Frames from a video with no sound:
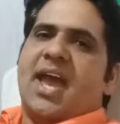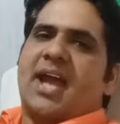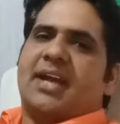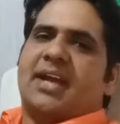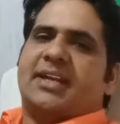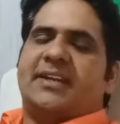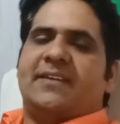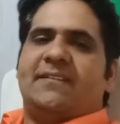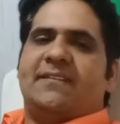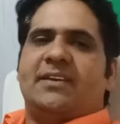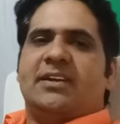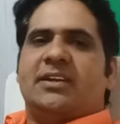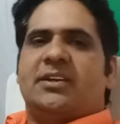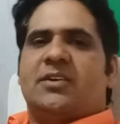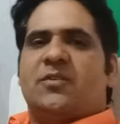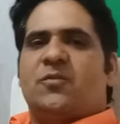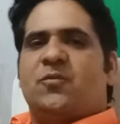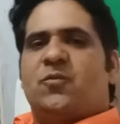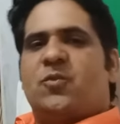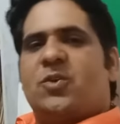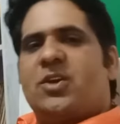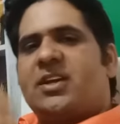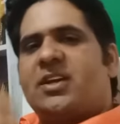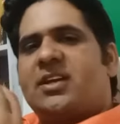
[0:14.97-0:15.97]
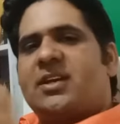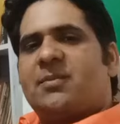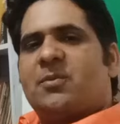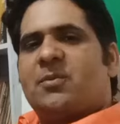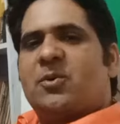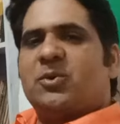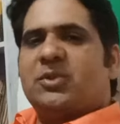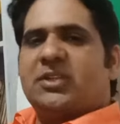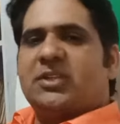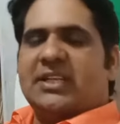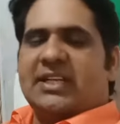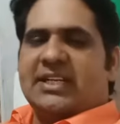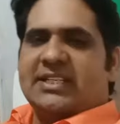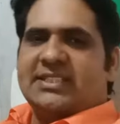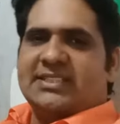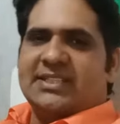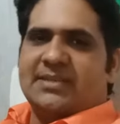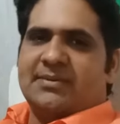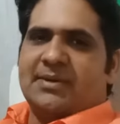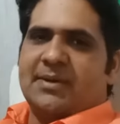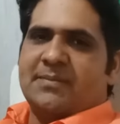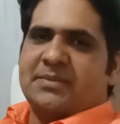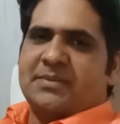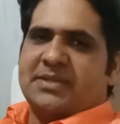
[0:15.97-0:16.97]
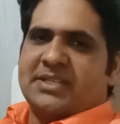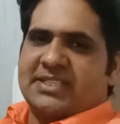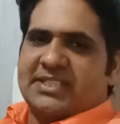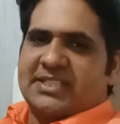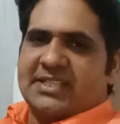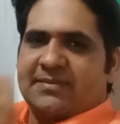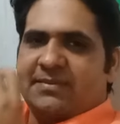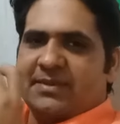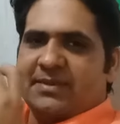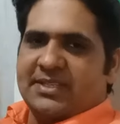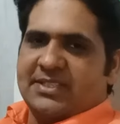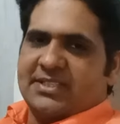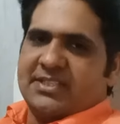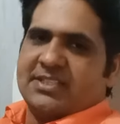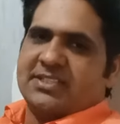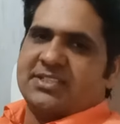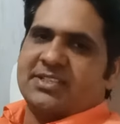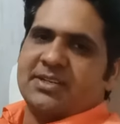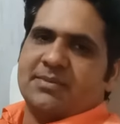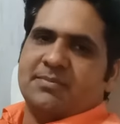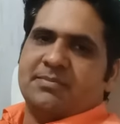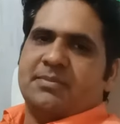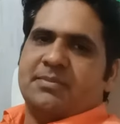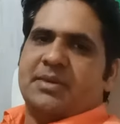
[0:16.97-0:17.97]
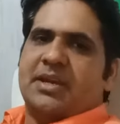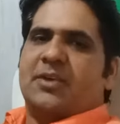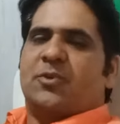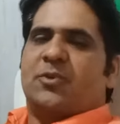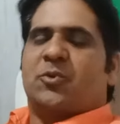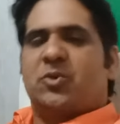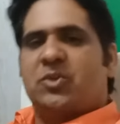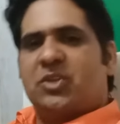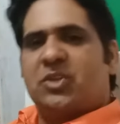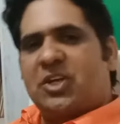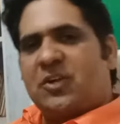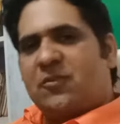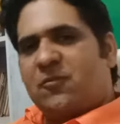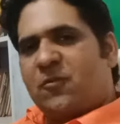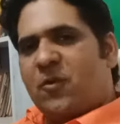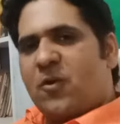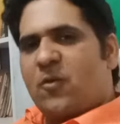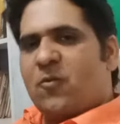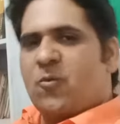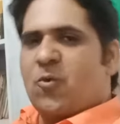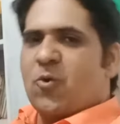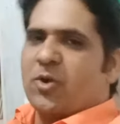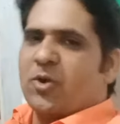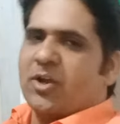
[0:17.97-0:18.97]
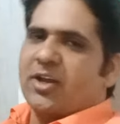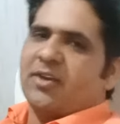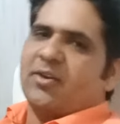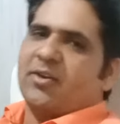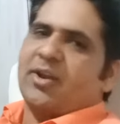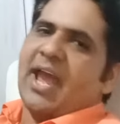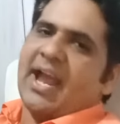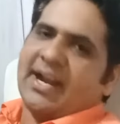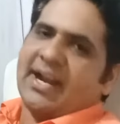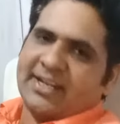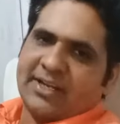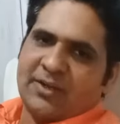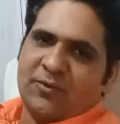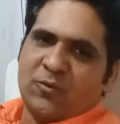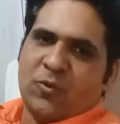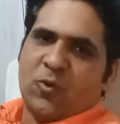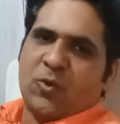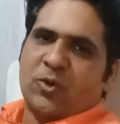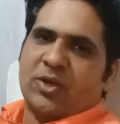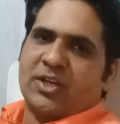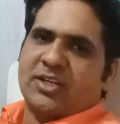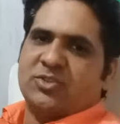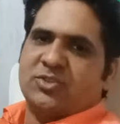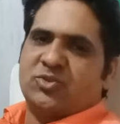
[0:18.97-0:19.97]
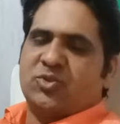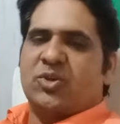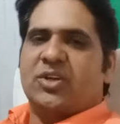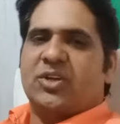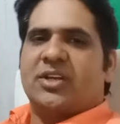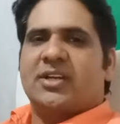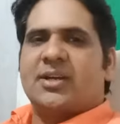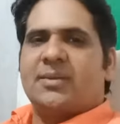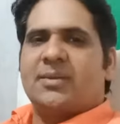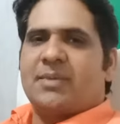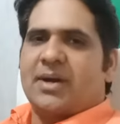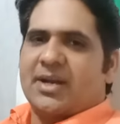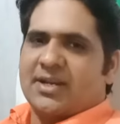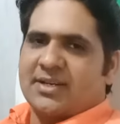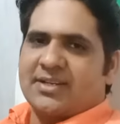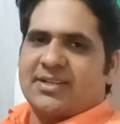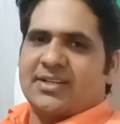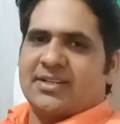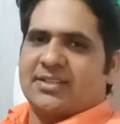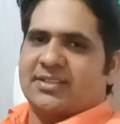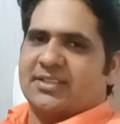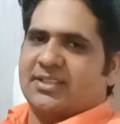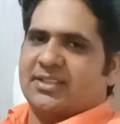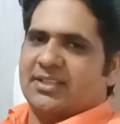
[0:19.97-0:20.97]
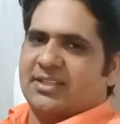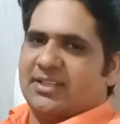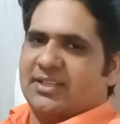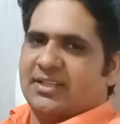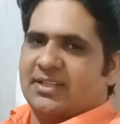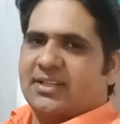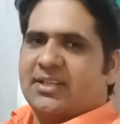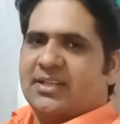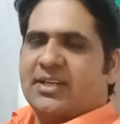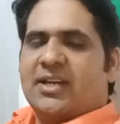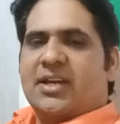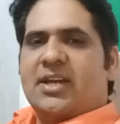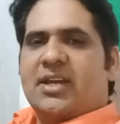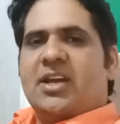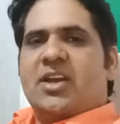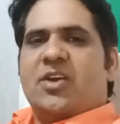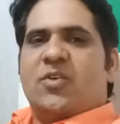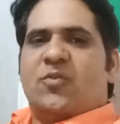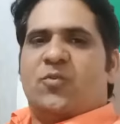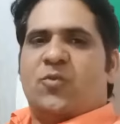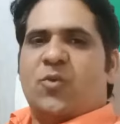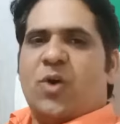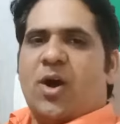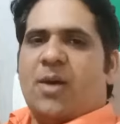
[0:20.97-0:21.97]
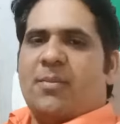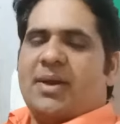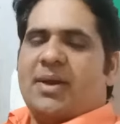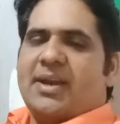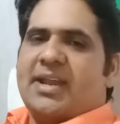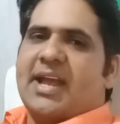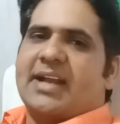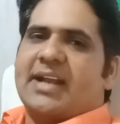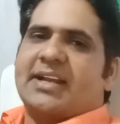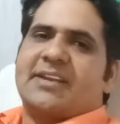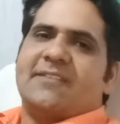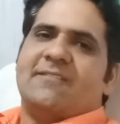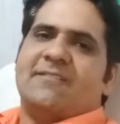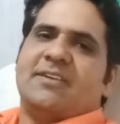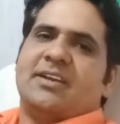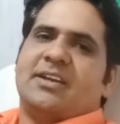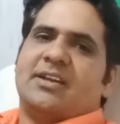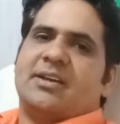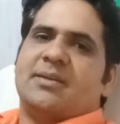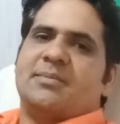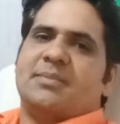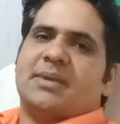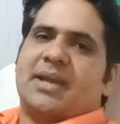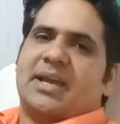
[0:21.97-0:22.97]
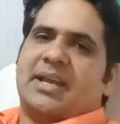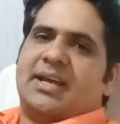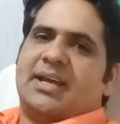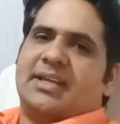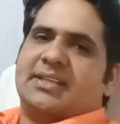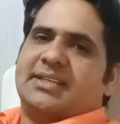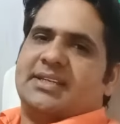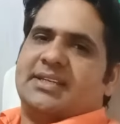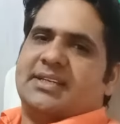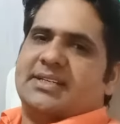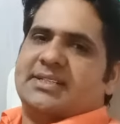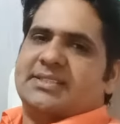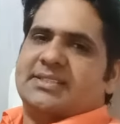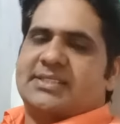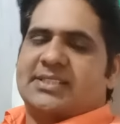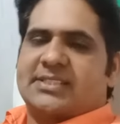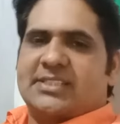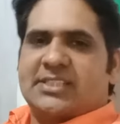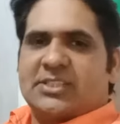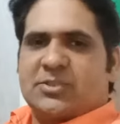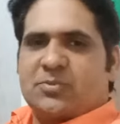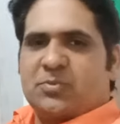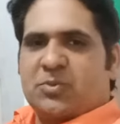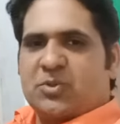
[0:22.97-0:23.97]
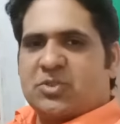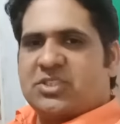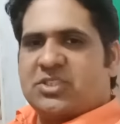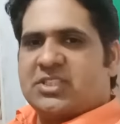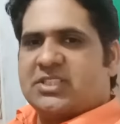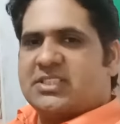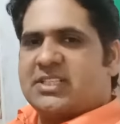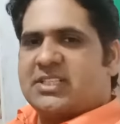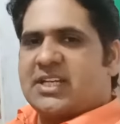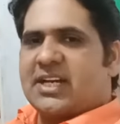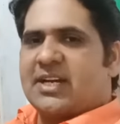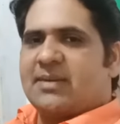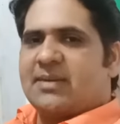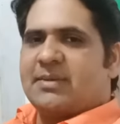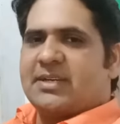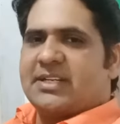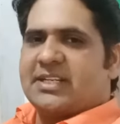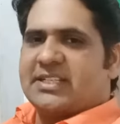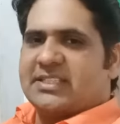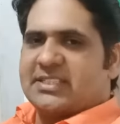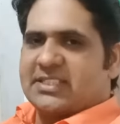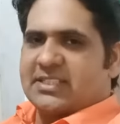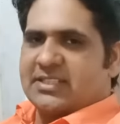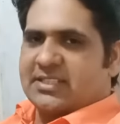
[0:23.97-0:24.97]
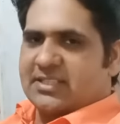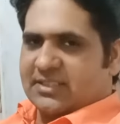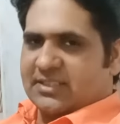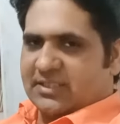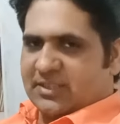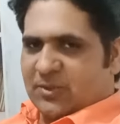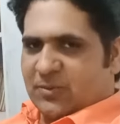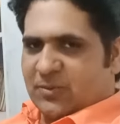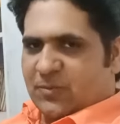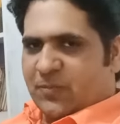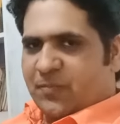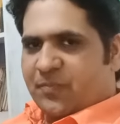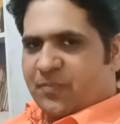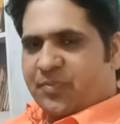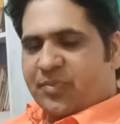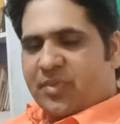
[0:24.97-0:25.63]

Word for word: एक्टिव इनकम वो इनकम होती है जब हम किसी भी सिस्टम में खुद इन्वॉल्व होकर एक्टिव होकर जो इनकम अर्न करते हैं वो हमारी एक्टिव इनकम कहलाती है जैसे सपोज कीजिए अगर मैं टीचिंग करता हूँ